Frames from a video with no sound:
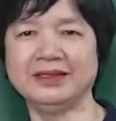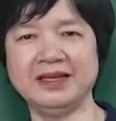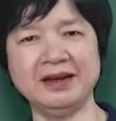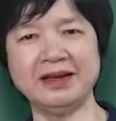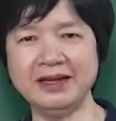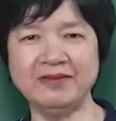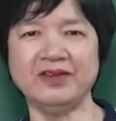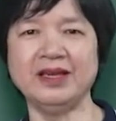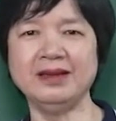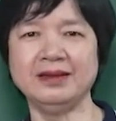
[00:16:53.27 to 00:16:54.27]
rất kỳ
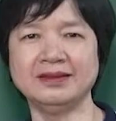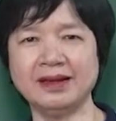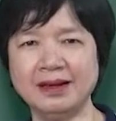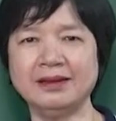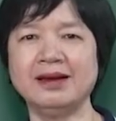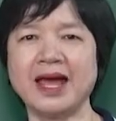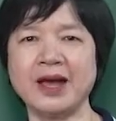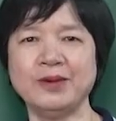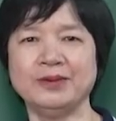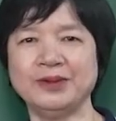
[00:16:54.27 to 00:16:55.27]
vĩ, rất lớn lao,
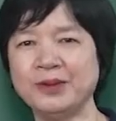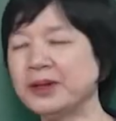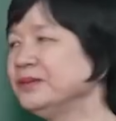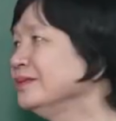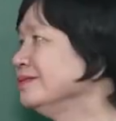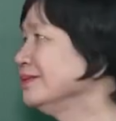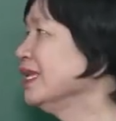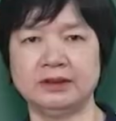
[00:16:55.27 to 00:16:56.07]
đúng không? Ừ.